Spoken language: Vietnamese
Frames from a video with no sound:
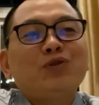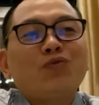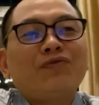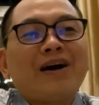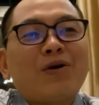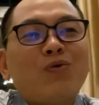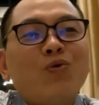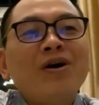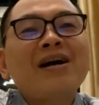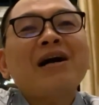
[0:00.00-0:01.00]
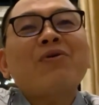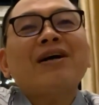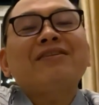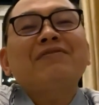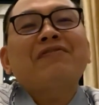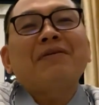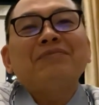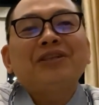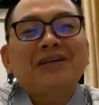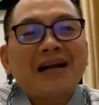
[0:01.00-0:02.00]
trung vào uống các loại thực
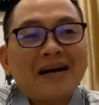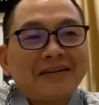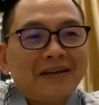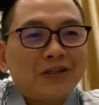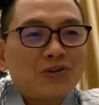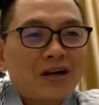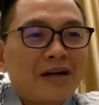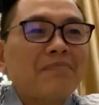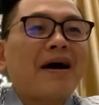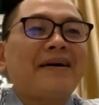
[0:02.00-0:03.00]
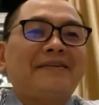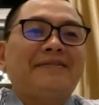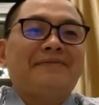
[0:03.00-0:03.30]
phẩm chức năng để cho cân bằng